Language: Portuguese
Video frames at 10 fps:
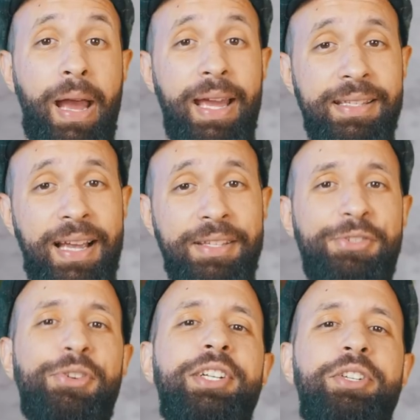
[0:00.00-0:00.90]
Mas a
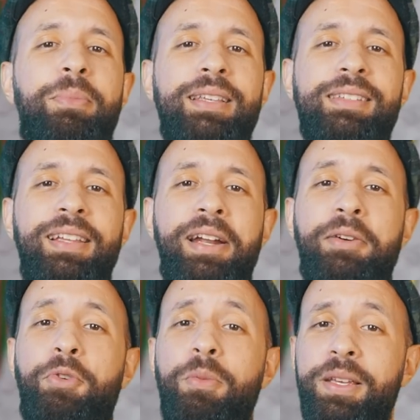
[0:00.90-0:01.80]
sorte
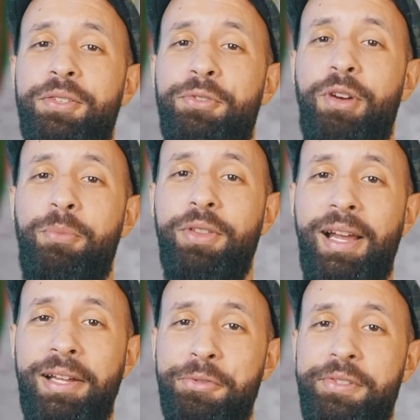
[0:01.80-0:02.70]
brasileira começou a
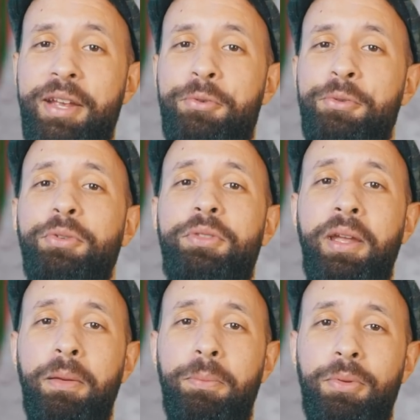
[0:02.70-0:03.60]
mudar no segundo
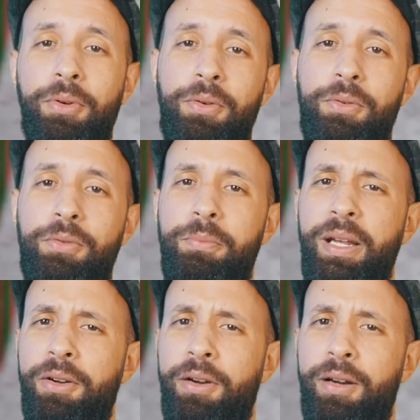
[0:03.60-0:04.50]
tempo, ou
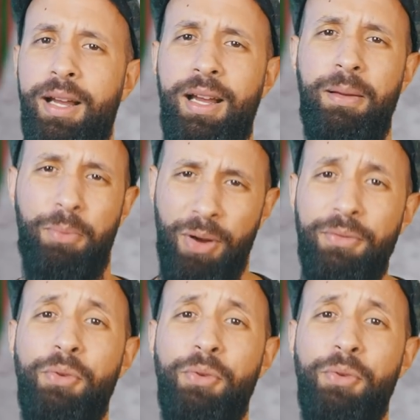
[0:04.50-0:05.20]
melhor, a boa